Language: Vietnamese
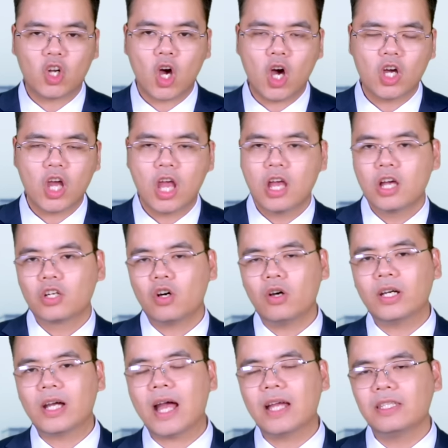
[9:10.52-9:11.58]
đó, có
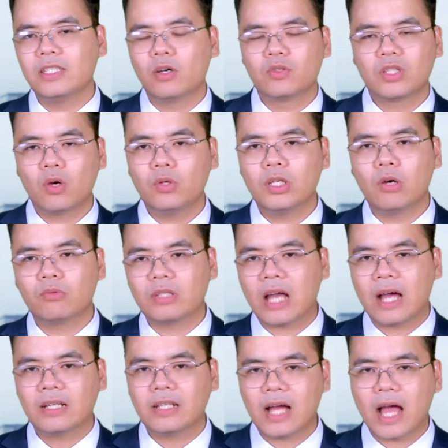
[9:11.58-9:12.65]
khá nhiều dấu hiệu
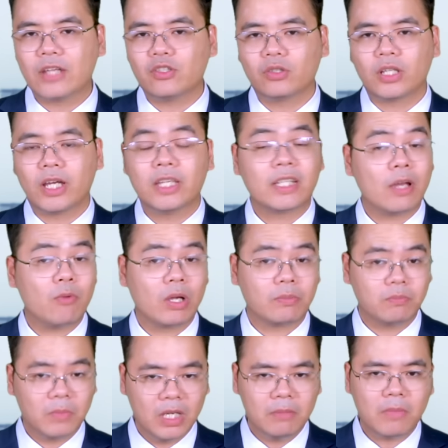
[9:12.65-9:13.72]
đáng ngại cho thấy kế hoạch
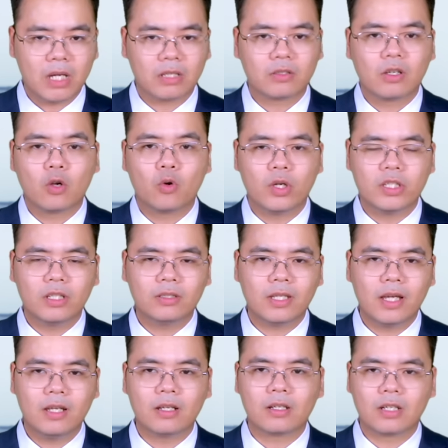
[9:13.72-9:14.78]
bí mật của những
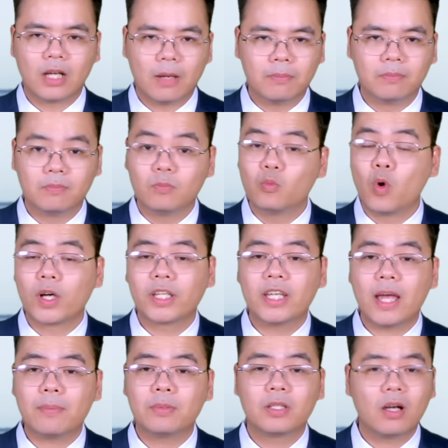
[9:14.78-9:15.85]
thế lực ngầm buộc
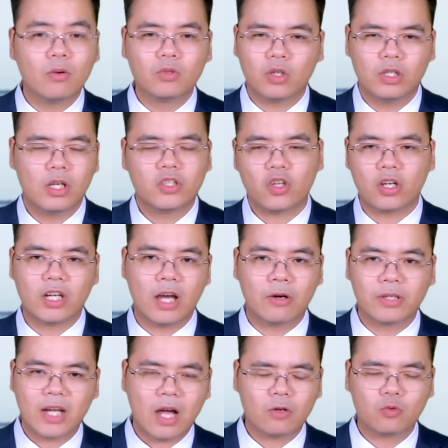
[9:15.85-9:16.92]
Kiev không còn lựa chọn nào
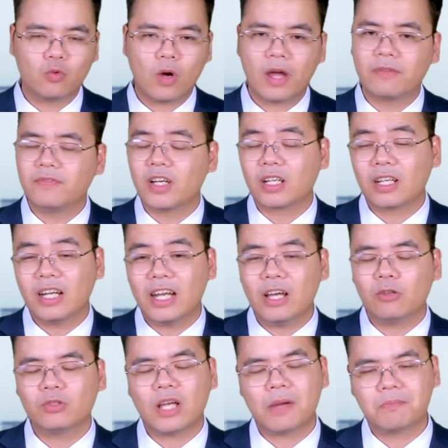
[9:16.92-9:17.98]
khác ngoài việc
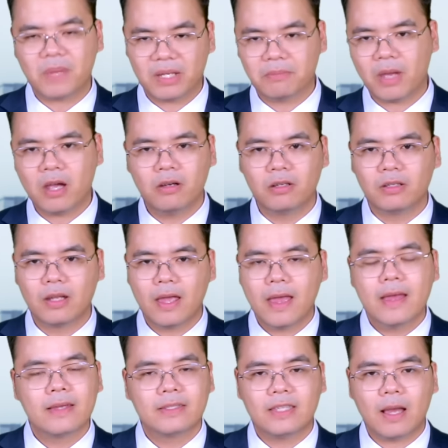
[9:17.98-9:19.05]
leo thang mạnh mẽ hơn
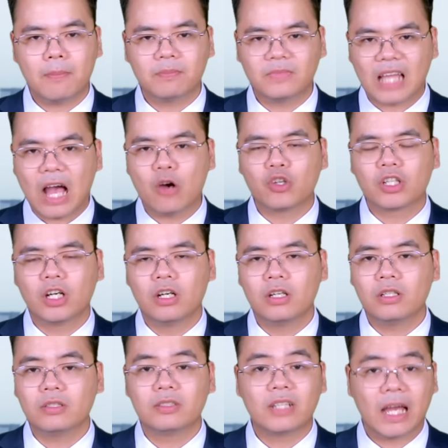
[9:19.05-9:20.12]
nhằm tạo cớ
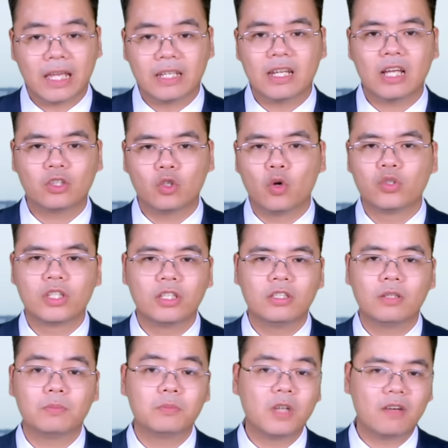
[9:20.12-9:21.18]
đẩy NATO chính
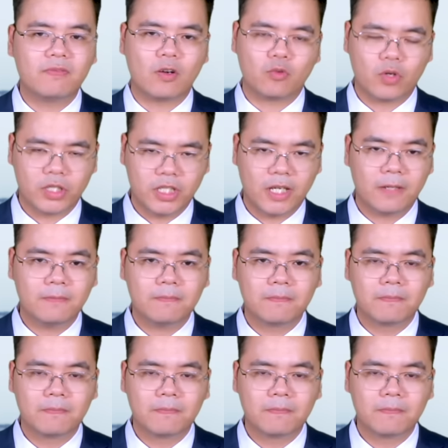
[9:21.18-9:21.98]
thức bước vào cuộc chiến.